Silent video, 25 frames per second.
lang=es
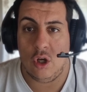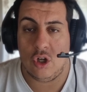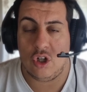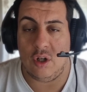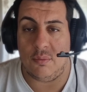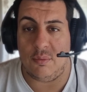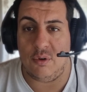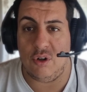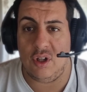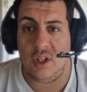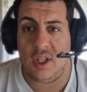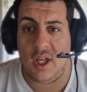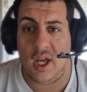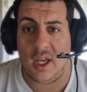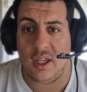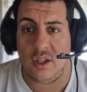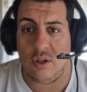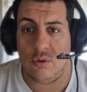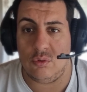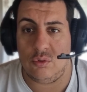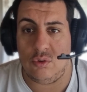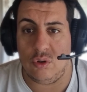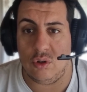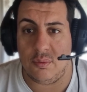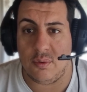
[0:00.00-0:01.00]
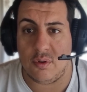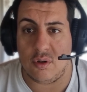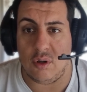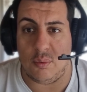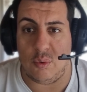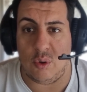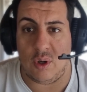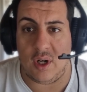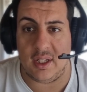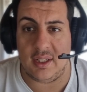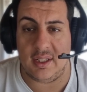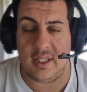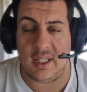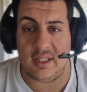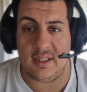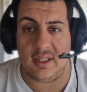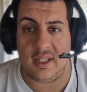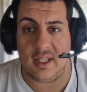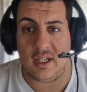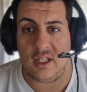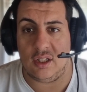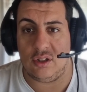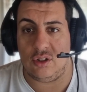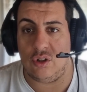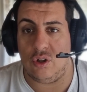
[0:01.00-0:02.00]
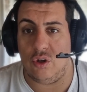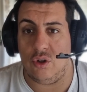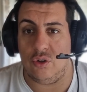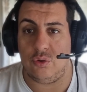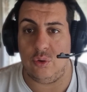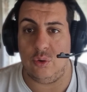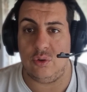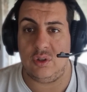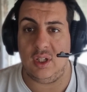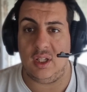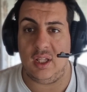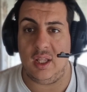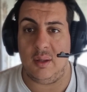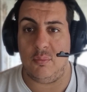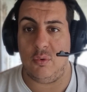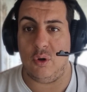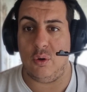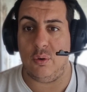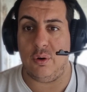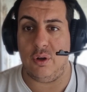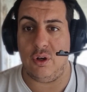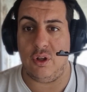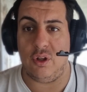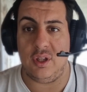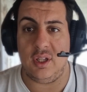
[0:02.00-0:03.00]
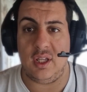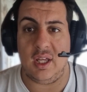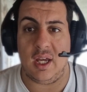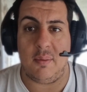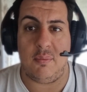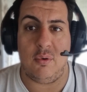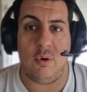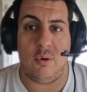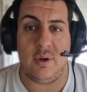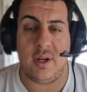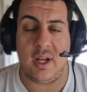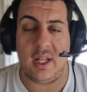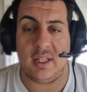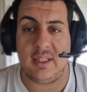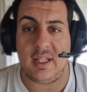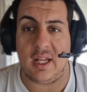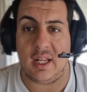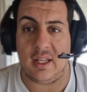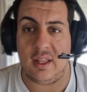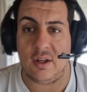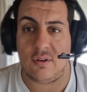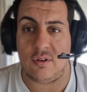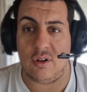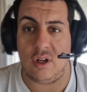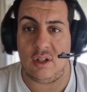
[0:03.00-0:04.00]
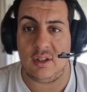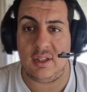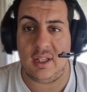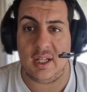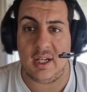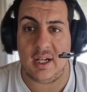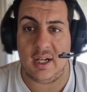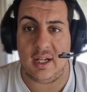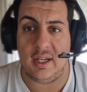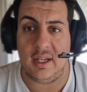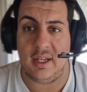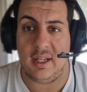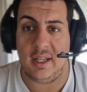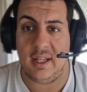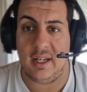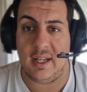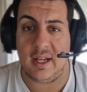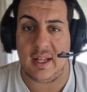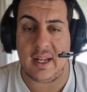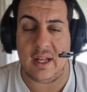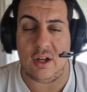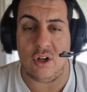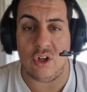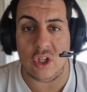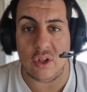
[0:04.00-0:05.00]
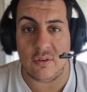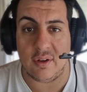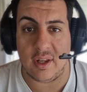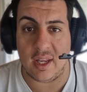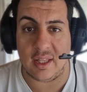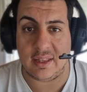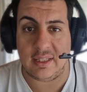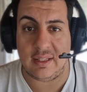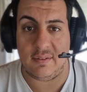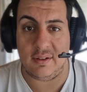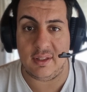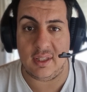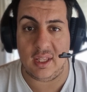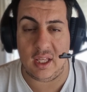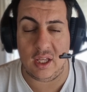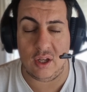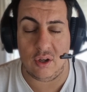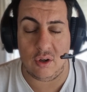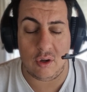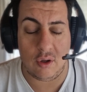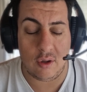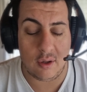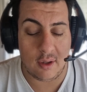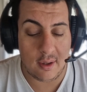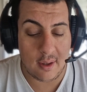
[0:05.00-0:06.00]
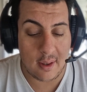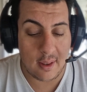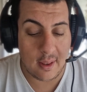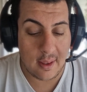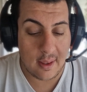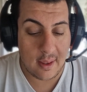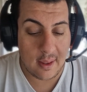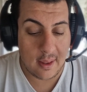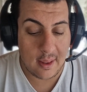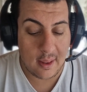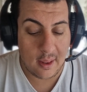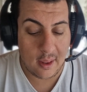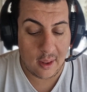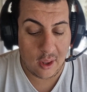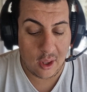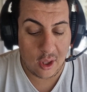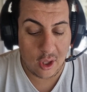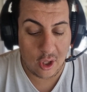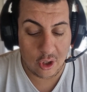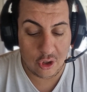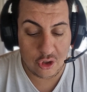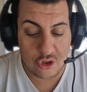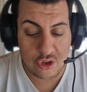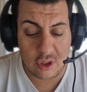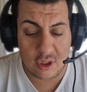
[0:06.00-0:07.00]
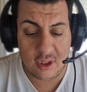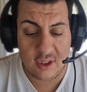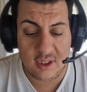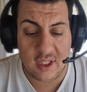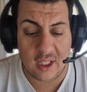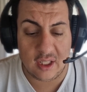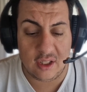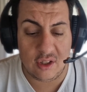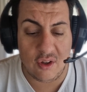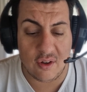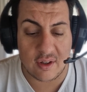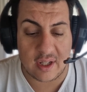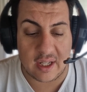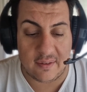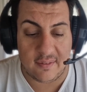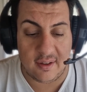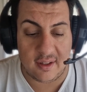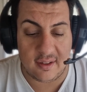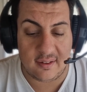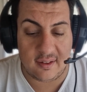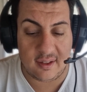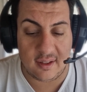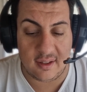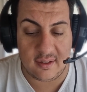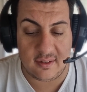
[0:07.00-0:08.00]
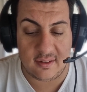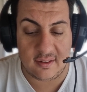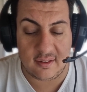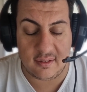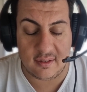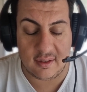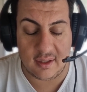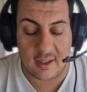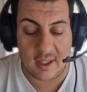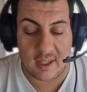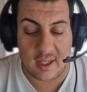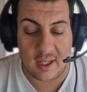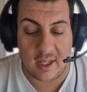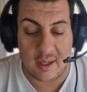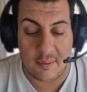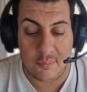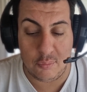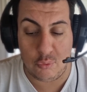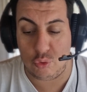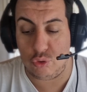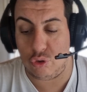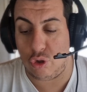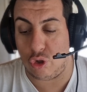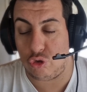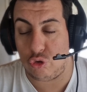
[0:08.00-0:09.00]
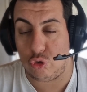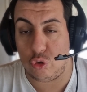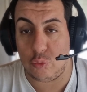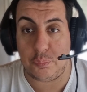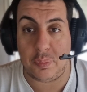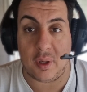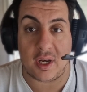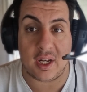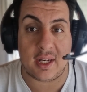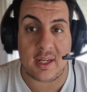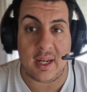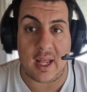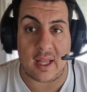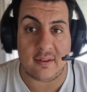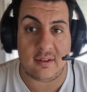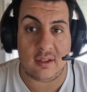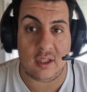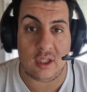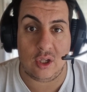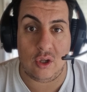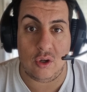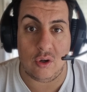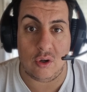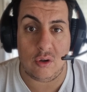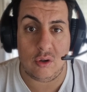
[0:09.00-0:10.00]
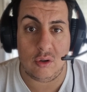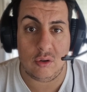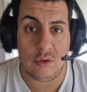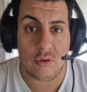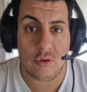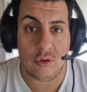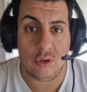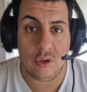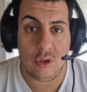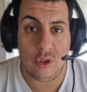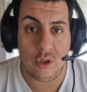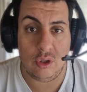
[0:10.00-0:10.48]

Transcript: Comunidad de YouTube, ¿cómo andan? Tengan todos ustedes muy buenos días, muy buenas tardes cuando tengan el agrado de ver este video. Yo entiendo que a veces el mundo clásico,